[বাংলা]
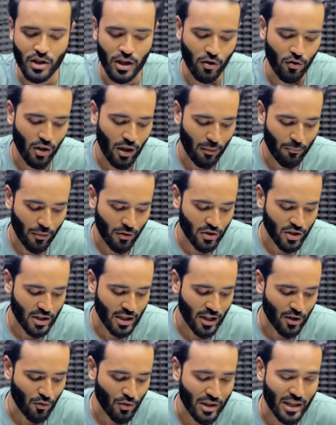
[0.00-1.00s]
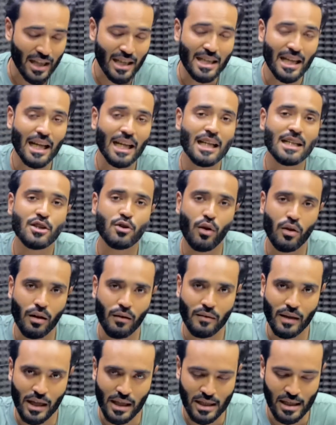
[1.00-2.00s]
সেগুলো আমরা হচ্ছে যে একটু ডিটেইলে সলভ
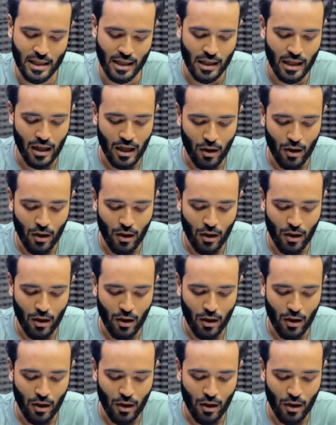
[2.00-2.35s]
দিয়েছি